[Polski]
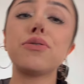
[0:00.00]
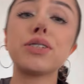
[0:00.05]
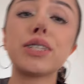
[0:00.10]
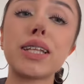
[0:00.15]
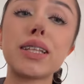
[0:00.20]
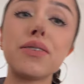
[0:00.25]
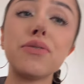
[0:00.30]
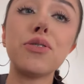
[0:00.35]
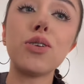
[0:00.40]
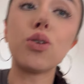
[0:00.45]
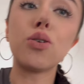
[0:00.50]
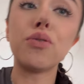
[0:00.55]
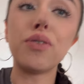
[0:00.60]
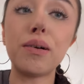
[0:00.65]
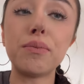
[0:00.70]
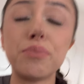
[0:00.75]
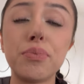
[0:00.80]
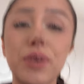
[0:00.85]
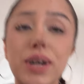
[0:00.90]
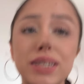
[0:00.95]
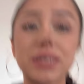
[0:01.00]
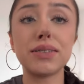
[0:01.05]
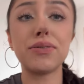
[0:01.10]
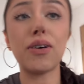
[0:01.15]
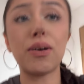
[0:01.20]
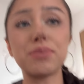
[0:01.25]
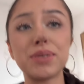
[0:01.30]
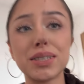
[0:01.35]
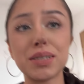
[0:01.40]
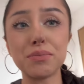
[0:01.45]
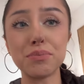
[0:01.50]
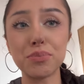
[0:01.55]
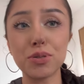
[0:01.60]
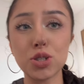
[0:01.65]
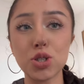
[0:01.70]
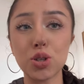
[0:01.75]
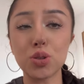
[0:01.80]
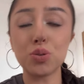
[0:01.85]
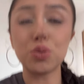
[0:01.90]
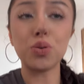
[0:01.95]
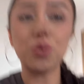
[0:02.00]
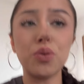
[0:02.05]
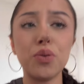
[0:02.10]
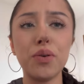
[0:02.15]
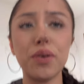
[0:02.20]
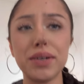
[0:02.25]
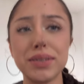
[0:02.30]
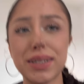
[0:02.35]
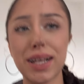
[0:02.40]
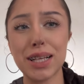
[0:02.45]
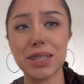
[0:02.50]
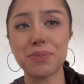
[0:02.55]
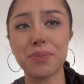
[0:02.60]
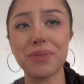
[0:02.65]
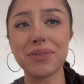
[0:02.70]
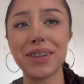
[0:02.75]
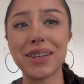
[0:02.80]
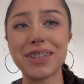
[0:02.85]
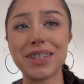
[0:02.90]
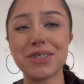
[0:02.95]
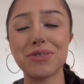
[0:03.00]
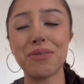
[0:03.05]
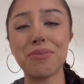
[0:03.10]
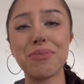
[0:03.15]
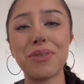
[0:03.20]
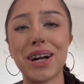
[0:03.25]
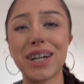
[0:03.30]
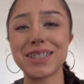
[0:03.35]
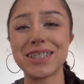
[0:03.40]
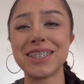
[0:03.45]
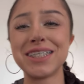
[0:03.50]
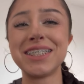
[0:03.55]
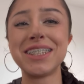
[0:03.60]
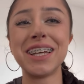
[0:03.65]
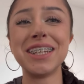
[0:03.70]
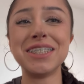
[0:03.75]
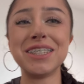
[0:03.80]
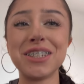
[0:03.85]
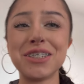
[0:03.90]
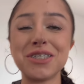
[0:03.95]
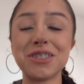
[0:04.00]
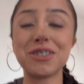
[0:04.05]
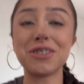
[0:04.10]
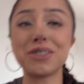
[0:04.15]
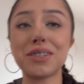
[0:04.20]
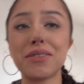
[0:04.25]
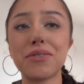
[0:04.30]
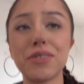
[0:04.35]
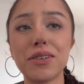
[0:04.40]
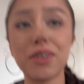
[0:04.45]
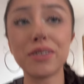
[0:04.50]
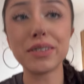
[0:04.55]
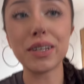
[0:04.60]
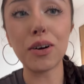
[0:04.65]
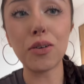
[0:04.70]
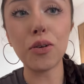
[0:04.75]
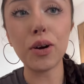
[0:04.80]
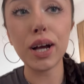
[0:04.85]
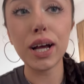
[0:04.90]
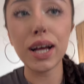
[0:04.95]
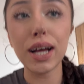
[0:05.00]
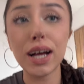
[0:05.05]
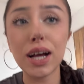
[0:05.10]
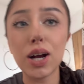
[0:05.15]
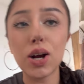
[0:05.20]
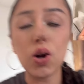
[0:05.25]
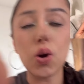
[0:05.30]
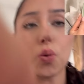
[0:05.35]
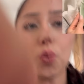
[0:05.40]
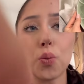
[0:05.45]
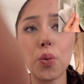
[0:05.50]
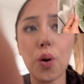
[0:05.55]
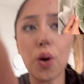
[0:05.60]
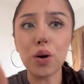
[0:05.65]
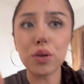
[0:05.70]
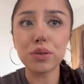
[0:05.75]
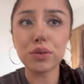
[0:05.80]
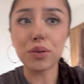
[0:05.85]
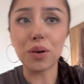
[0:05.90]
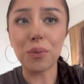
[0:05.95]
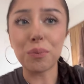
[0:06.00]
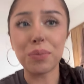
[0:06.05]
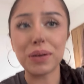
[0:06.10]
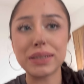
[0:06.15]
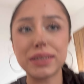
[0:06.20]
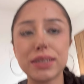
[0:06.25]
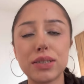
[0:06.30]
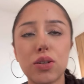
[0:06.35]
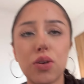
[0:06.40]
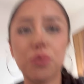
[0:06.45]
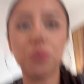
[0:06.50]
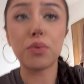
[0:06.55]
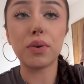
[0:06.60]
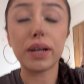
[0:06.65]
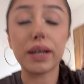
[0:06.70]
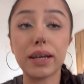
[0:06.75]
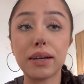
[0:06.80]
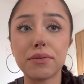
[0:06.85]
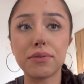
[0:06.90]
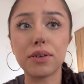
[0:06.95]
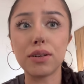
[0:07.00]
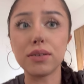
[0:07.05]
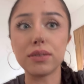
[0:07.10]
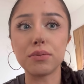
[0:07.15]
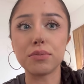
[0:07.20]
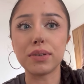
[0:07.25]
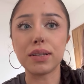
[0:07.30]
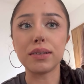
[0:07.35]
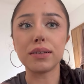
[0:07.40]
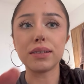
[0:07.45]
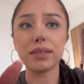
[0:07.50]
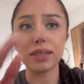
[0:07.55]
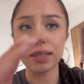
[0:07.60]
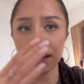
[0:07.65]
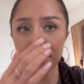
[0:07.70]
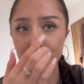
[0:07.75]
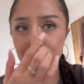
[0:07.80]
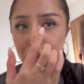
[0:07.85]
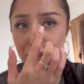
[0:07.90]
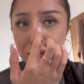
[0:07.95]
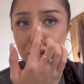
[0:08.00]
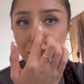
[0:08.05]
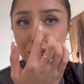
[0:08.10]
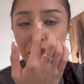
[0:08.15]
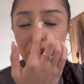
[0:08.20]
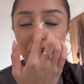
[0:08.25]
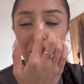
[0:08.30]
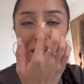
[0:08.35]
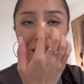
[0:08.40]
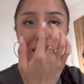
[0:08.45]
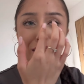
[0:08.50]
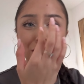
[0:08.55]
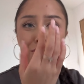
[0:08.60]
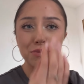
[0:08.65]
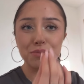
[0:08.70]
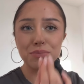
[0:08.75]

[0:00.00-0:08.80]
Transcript: w ostatnim vlogu Wam pokazywałam na samym początku. Teraz pewnie też Wam pokażę zdjęcie, czy coś jak wyglądał. Ło, to pesto, w ogóle jak, wygląd jak wyglądał ten makaron,